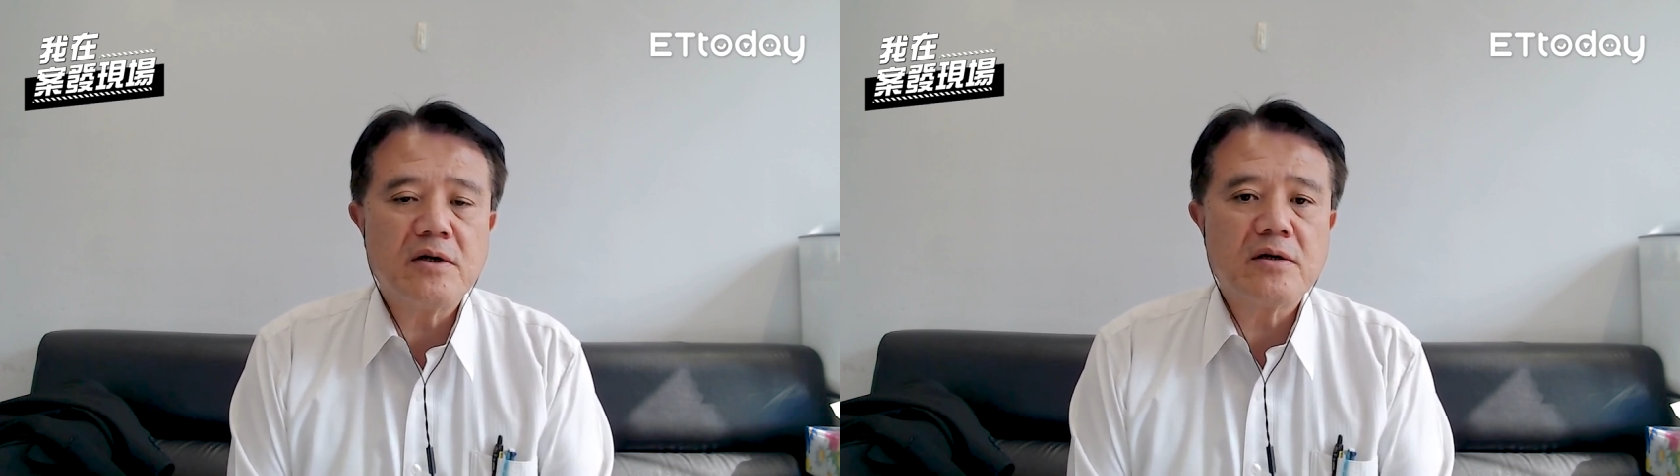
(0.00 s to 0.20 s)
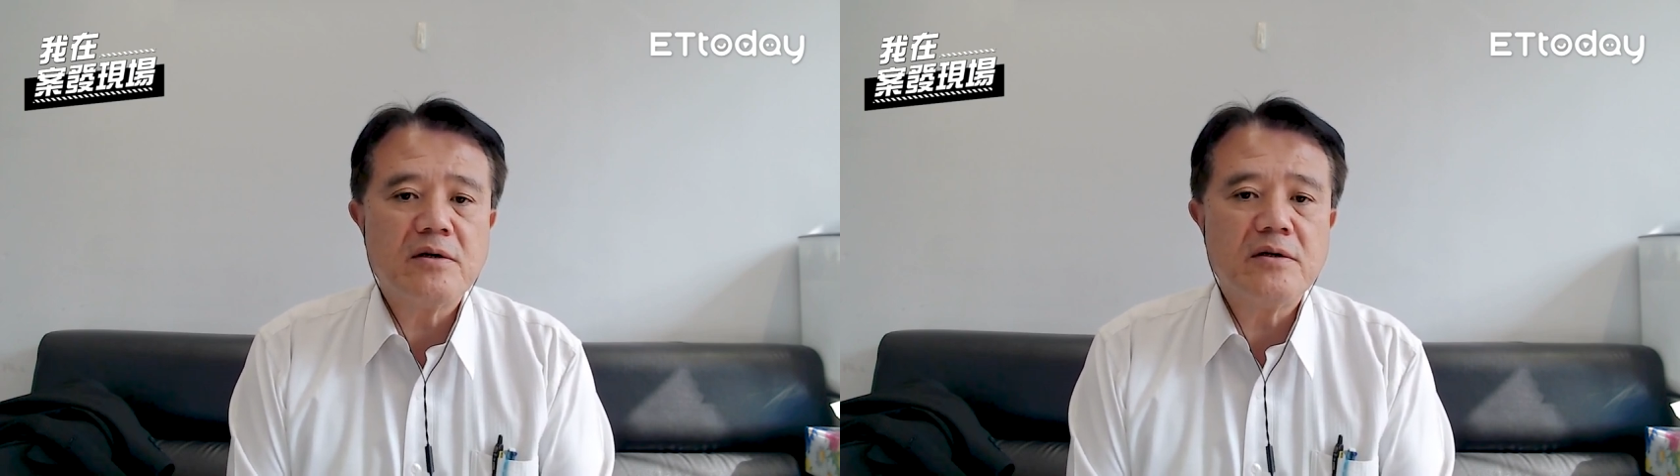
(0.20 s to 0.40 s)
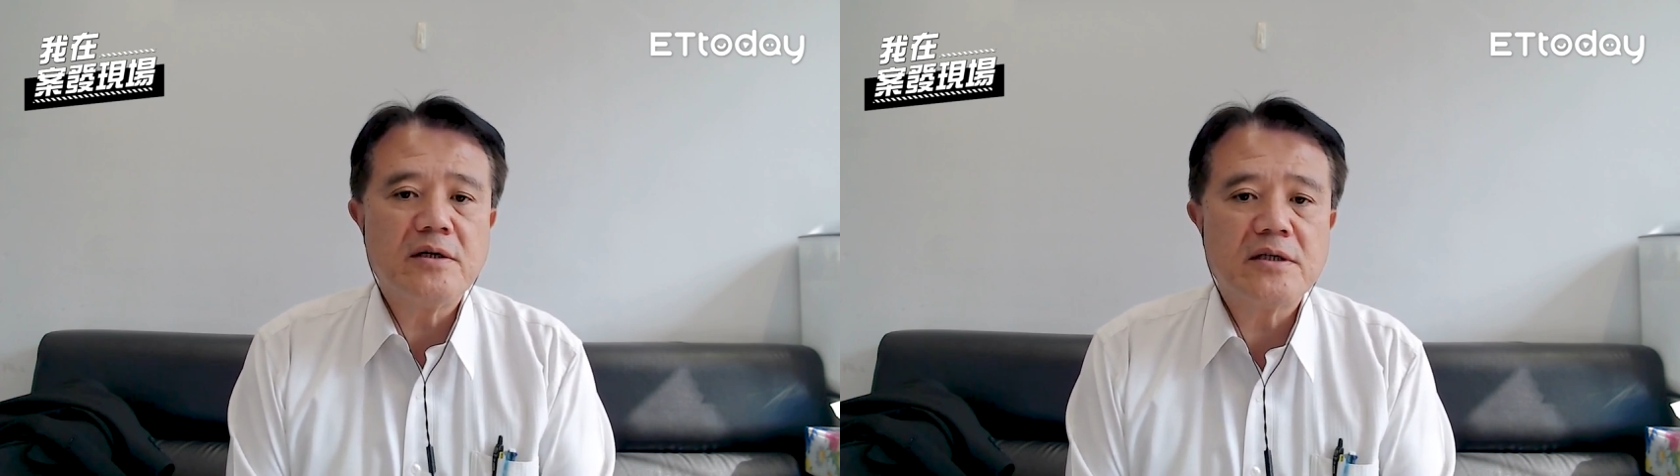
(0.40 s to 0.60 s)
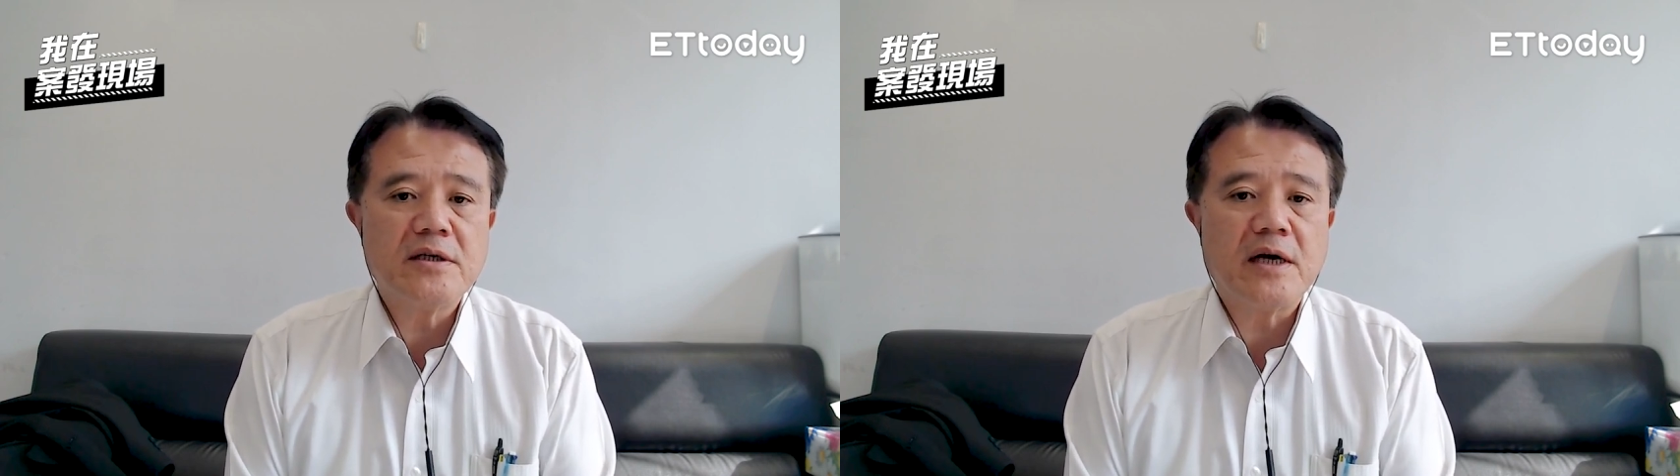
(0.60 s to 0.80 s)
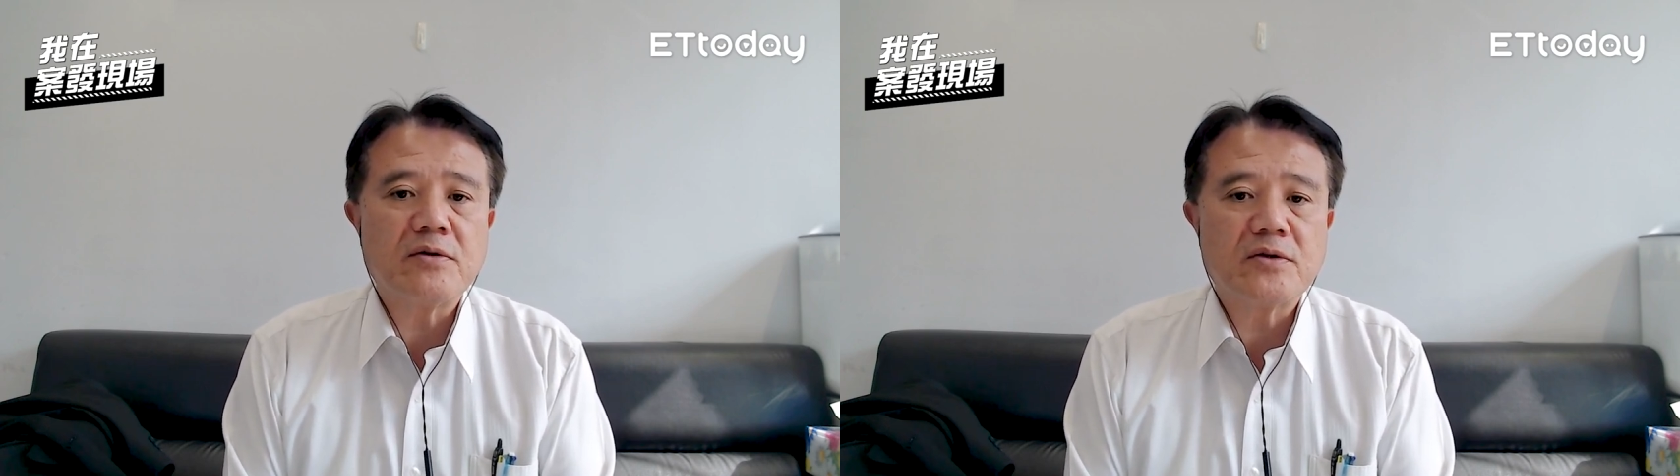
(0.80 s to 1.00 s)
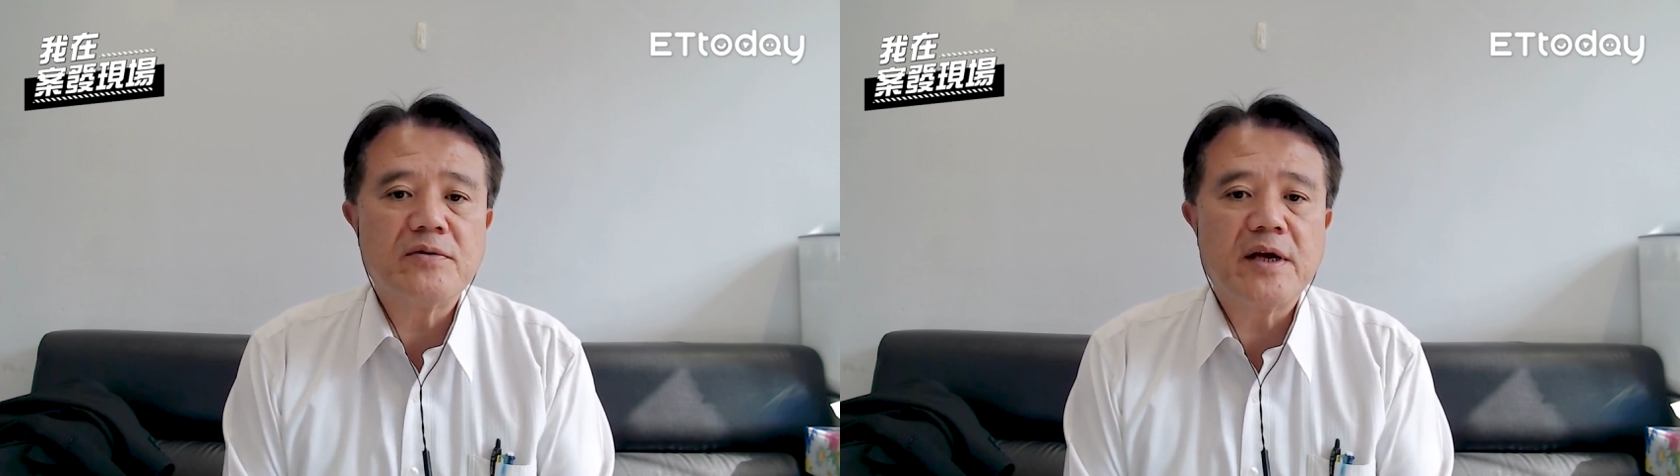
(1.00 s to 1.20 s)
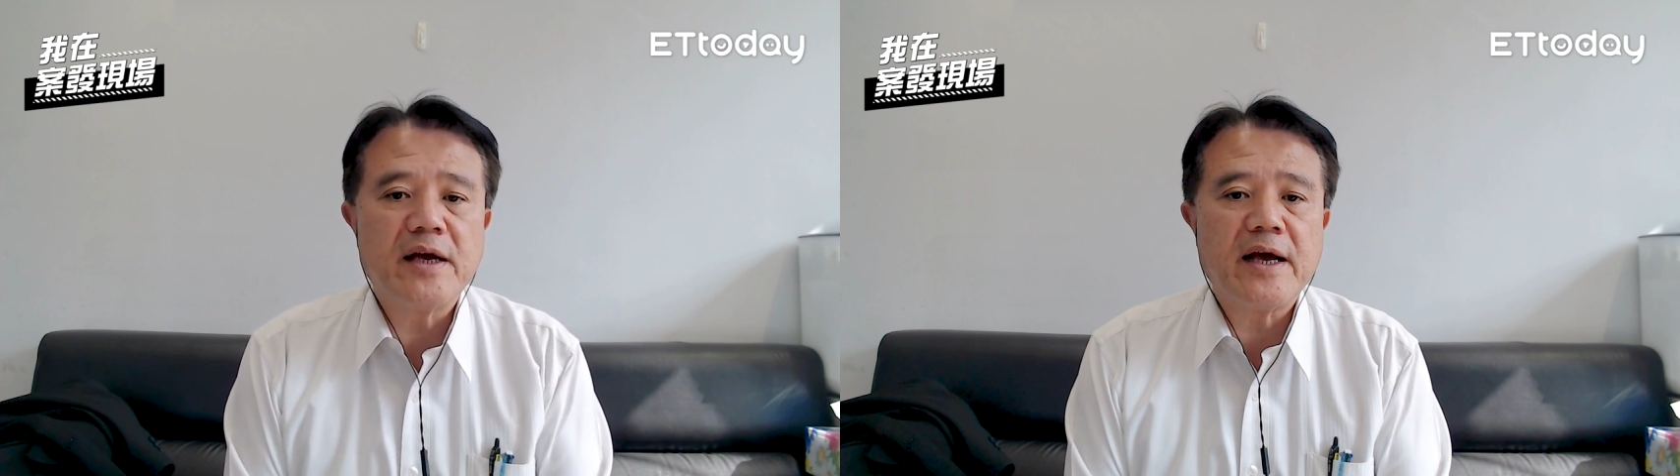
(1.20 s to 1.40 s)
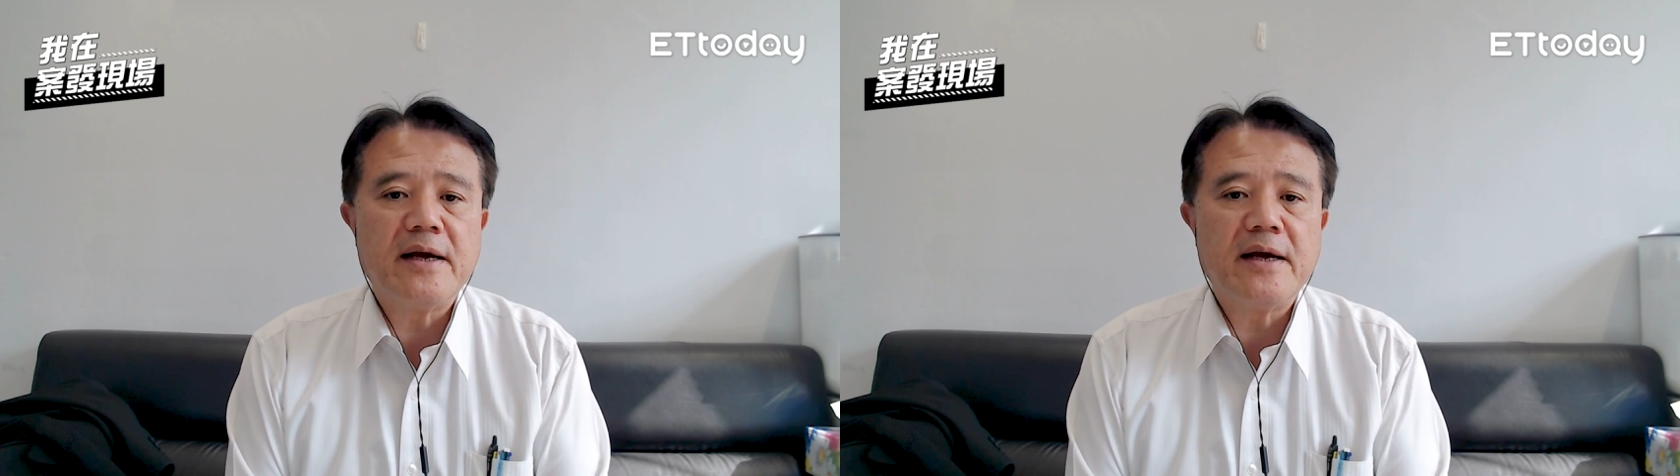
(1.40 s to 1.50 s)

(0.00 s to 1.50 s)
跨得个乐色啊，树叶